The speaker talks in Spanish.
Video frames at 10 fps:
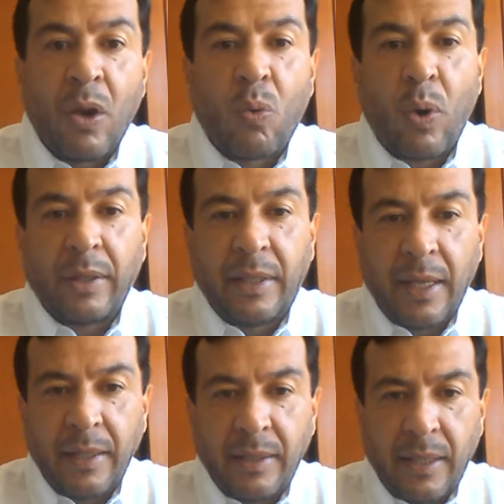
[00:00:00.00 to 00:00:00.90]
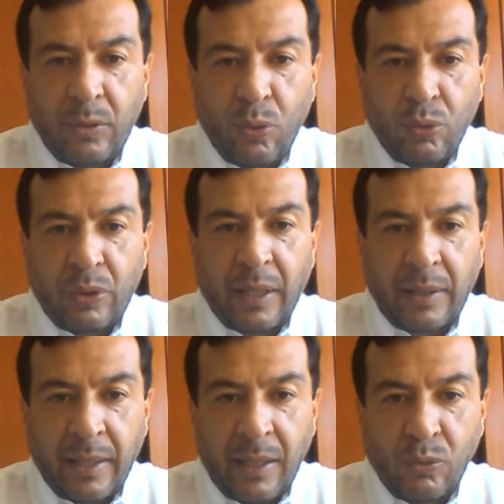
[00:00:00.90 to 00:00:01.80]
Cualquier inquietud que
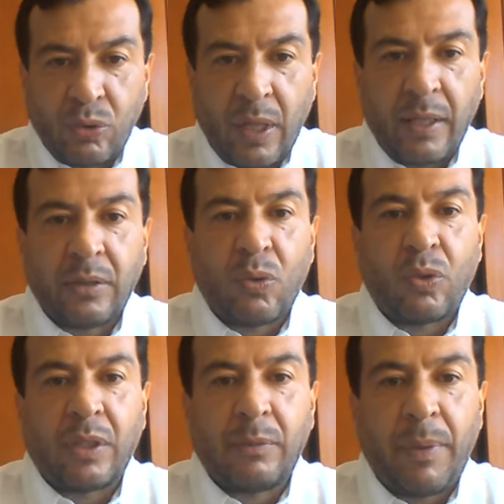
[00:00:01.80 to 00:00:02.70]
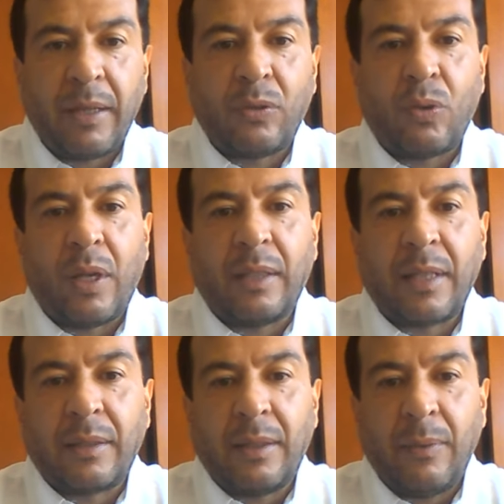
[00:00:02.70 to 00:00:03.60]
tengan ustedes con respecto a las
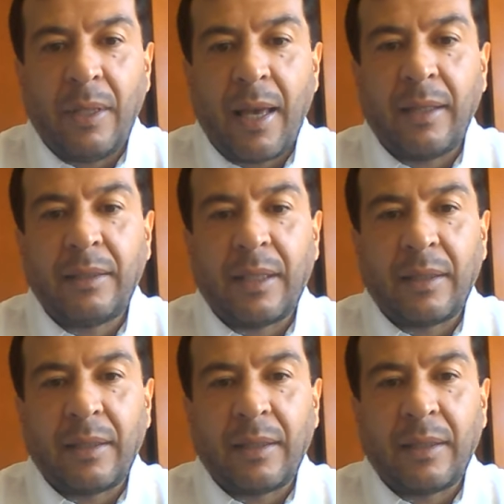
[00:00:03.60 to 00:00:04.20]
actividades que,